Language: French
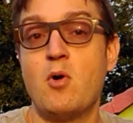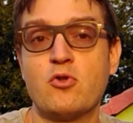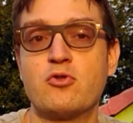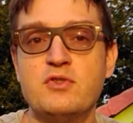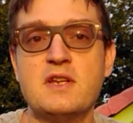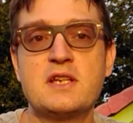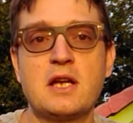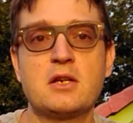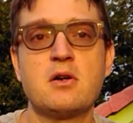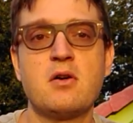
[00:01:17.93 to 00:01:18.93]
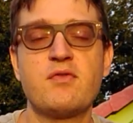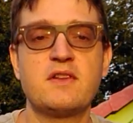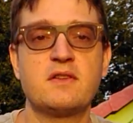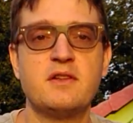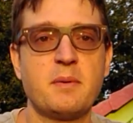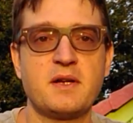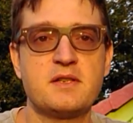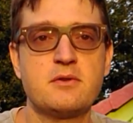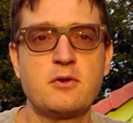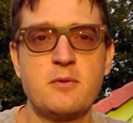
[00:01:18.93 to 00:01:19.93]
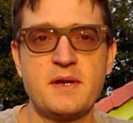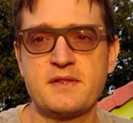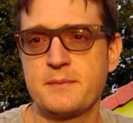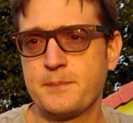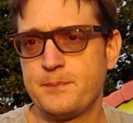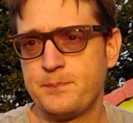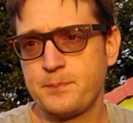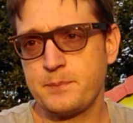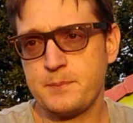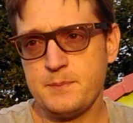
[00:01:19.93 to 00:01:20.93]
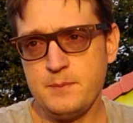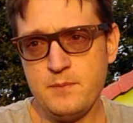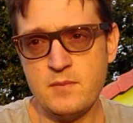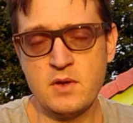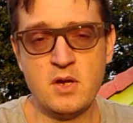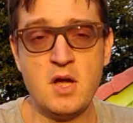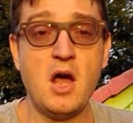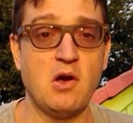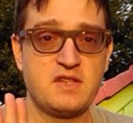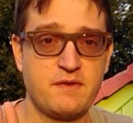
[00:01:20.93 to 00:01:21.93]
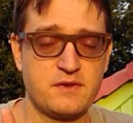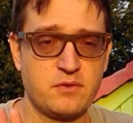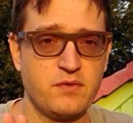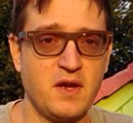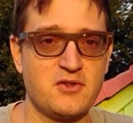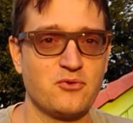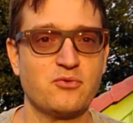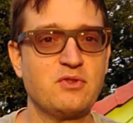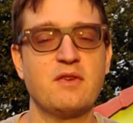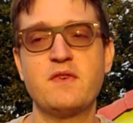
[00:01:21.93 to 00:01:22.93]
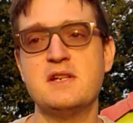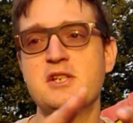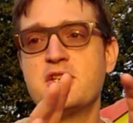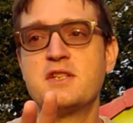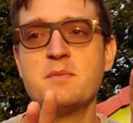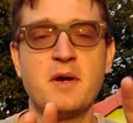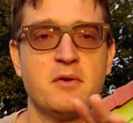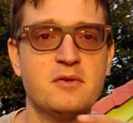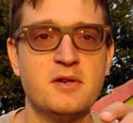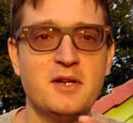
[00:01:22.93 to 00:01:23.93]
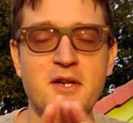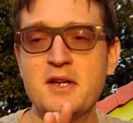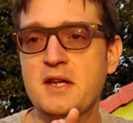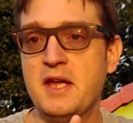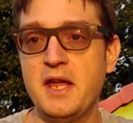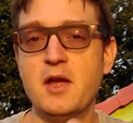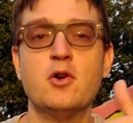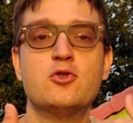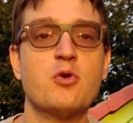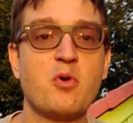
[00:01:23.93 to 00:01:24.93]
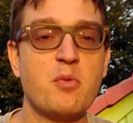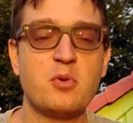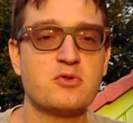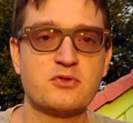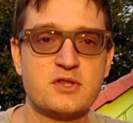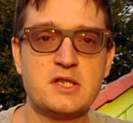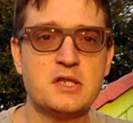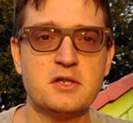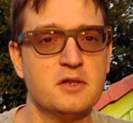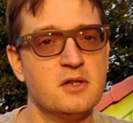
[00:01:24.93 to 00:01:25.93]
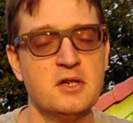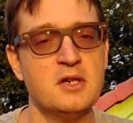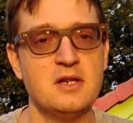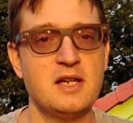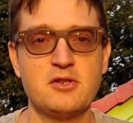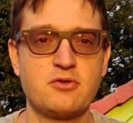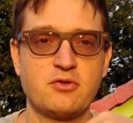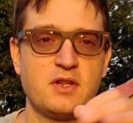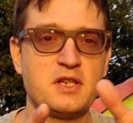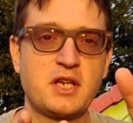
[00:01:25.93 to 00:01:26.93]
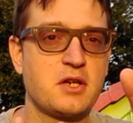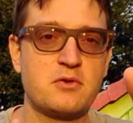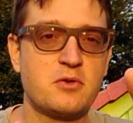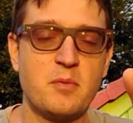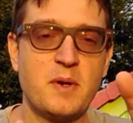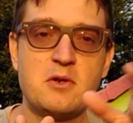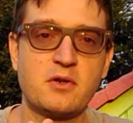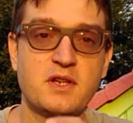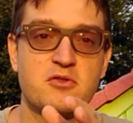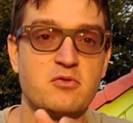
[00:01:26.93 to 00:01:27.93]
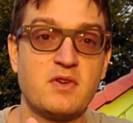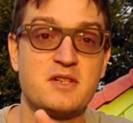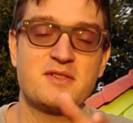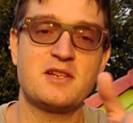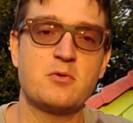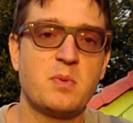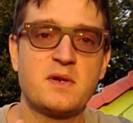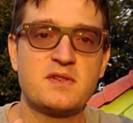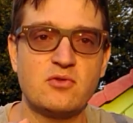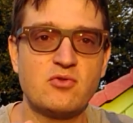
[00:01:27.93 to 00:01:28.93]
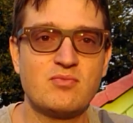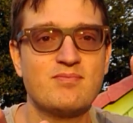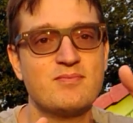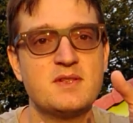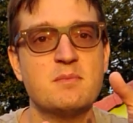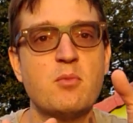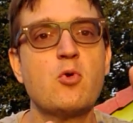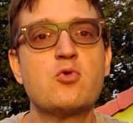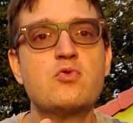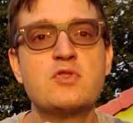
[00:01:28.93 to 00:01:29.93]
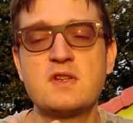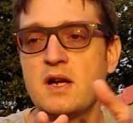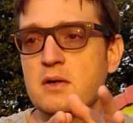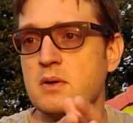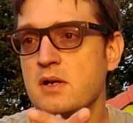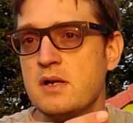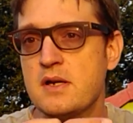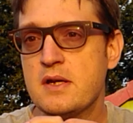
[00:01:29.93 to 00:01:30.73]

en se décalquant en fait des pratiques du commerce. Alors ces façons de faire, elles sont tout à fait légitimes. Hein. Et euh, je propose aussi Là, je suis en train d'écrire une campagne, le sauvage, quelque part, c'est beaucoup ça, quoi.